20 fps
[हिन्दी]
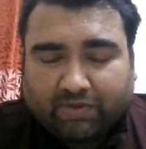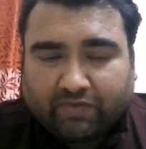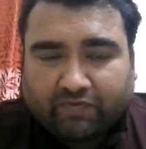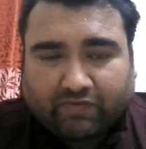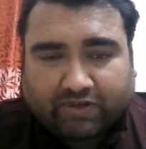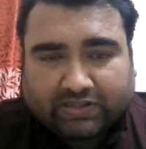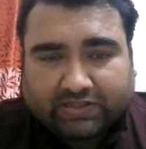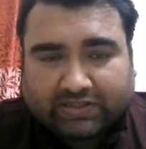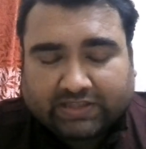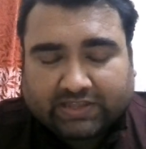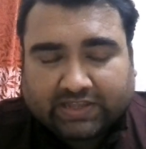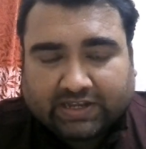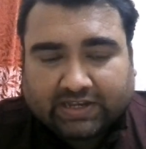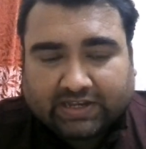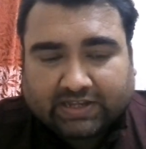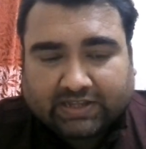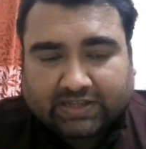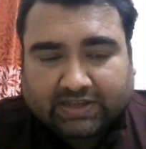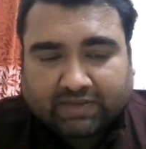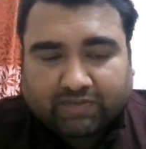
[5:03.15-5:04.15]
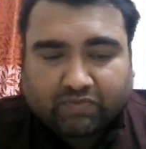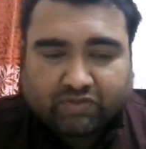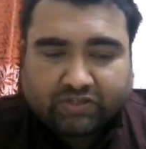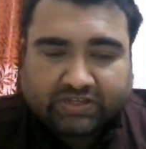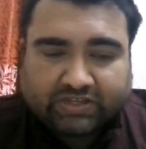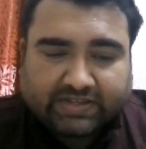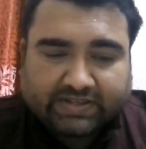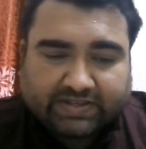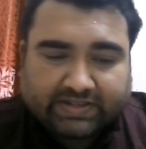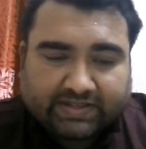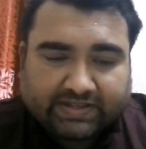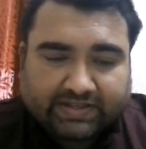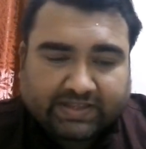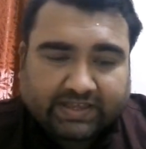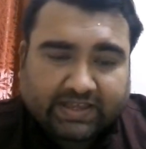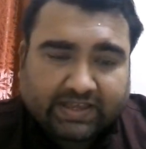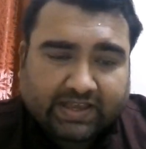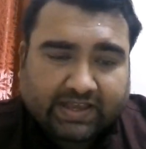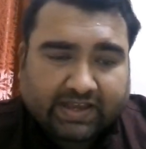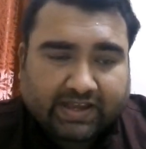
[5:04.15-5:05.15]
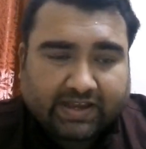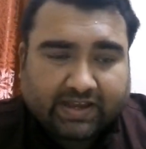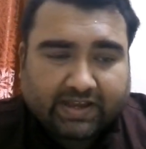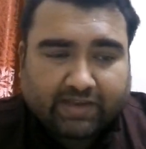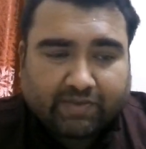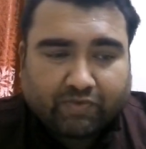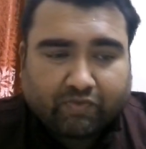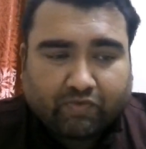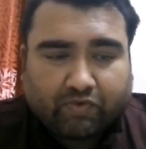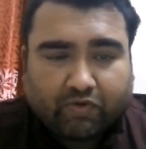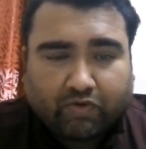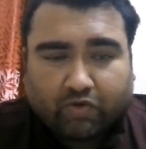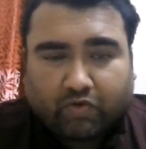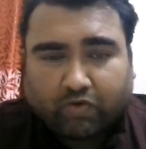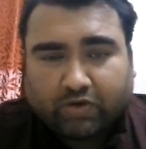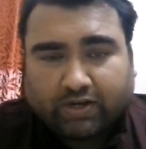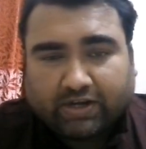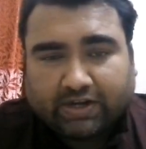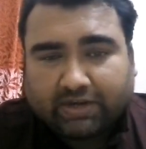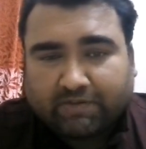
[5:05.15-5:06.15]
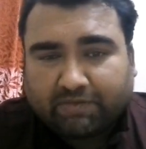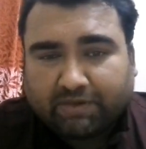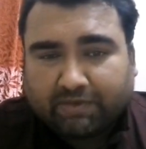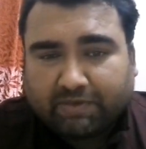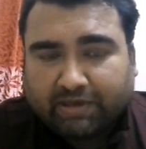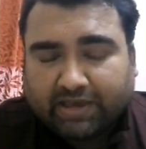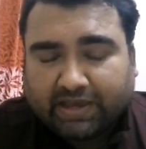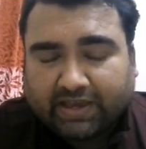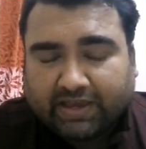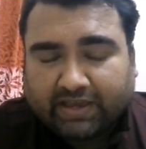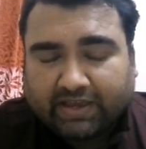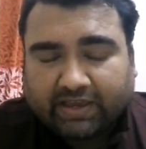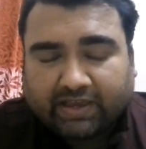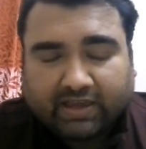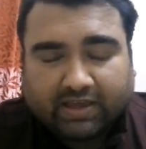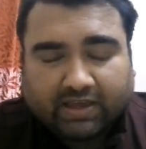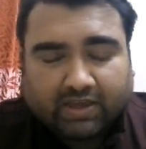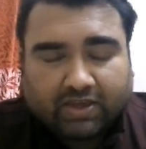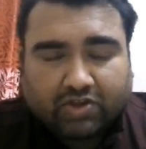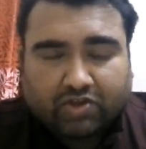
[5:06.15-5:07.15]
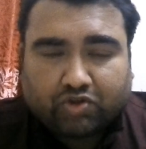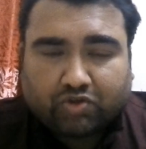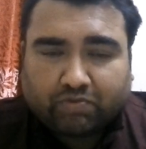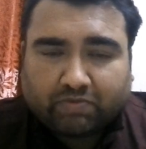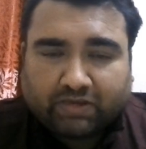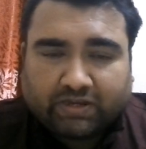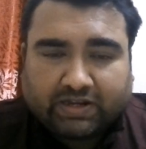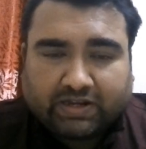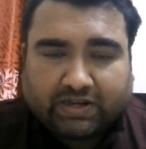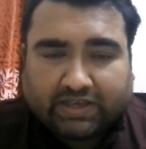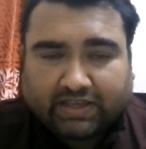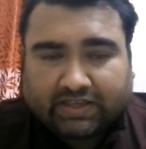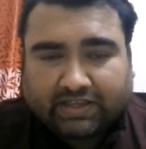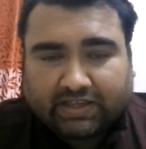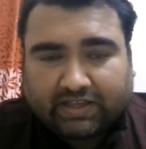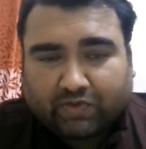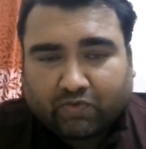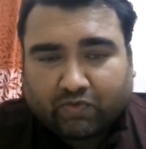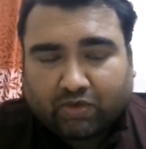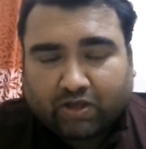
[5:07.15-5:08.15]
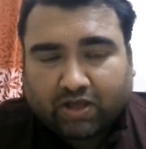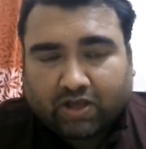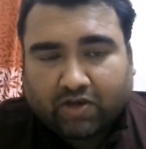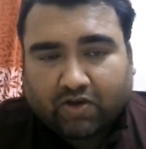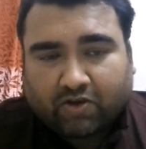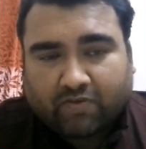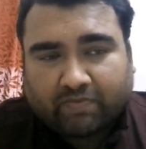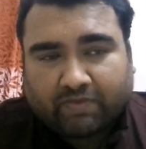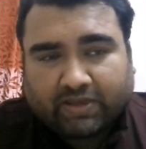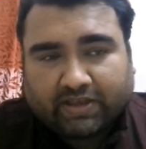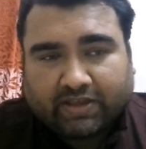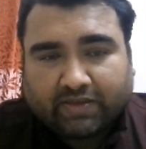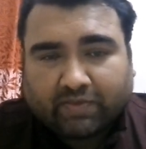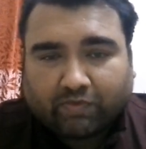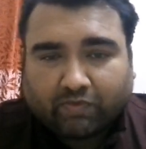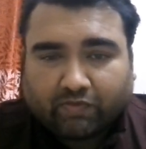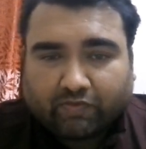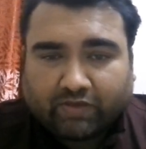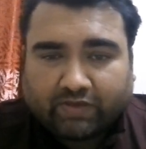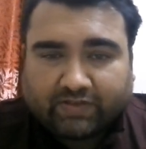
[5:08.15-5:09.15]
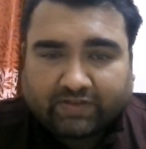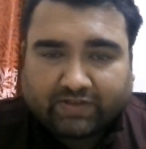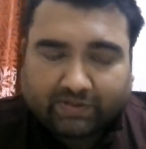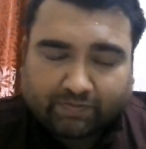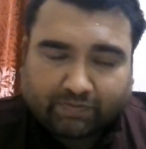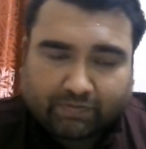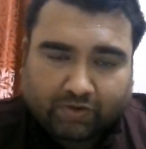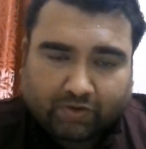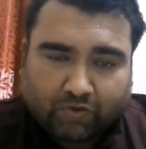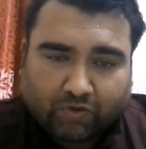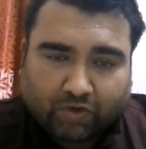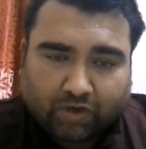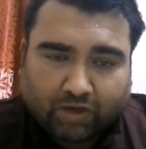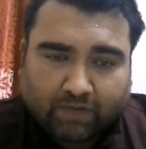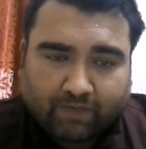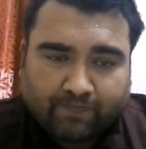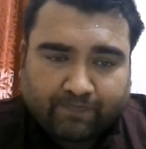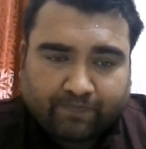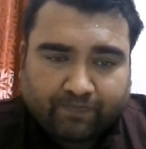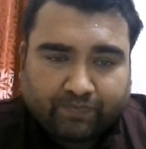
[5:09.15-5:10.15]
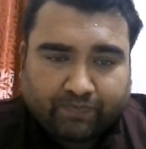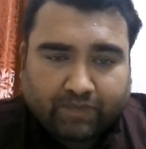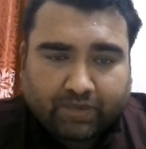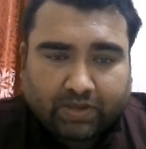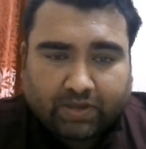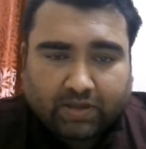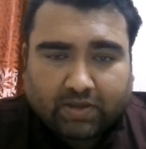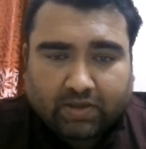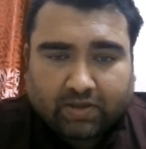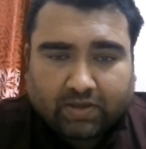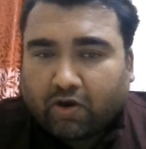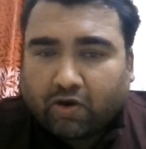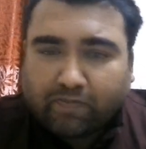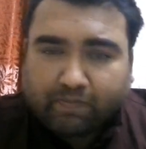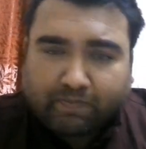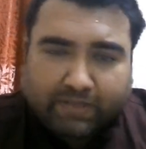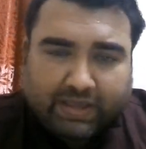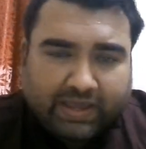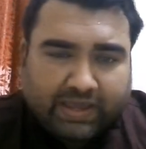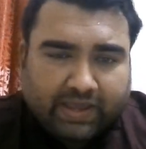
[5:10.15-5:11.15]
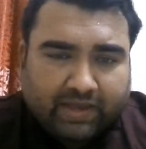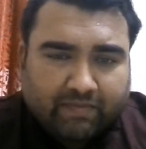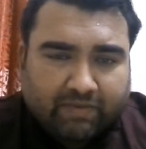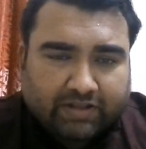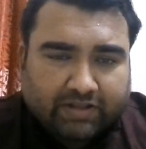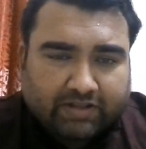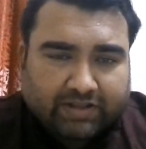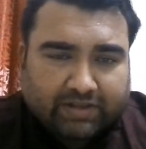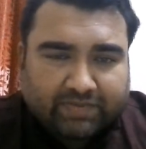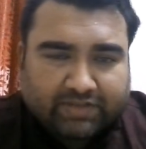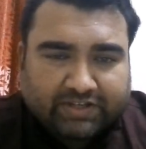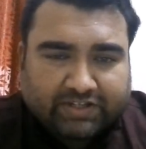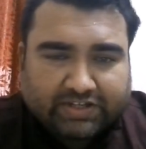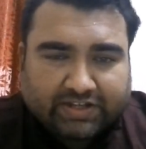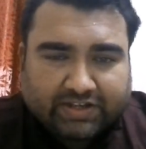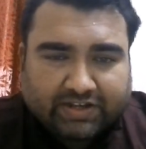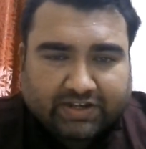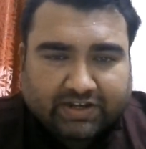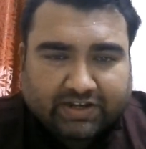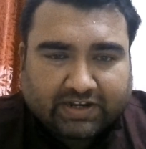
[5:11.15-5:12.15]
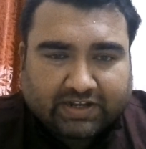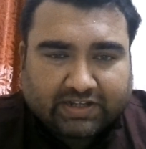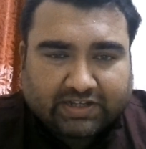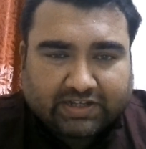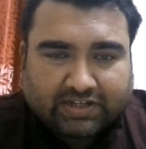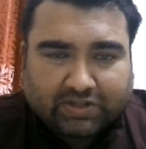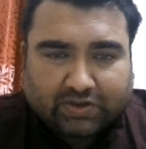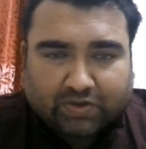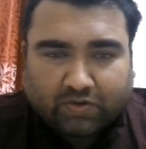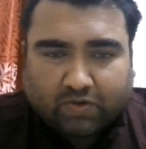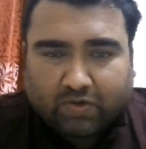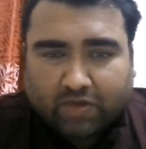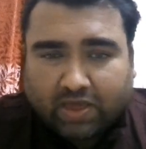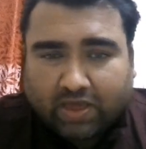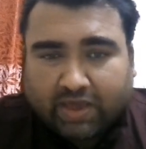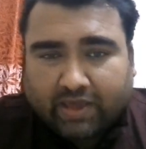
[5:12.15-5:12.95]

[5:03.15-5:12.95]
भी वर्थ नहीं लगता मुझे ऐसा लगता है कि अगर ये मूवी ओ टी भी आएगी तो मैं नहीं देखूँगा और मैं ये मूवी स्किप करूँगा और मैं एक बात आपसे शेयर करना चाहता हूँ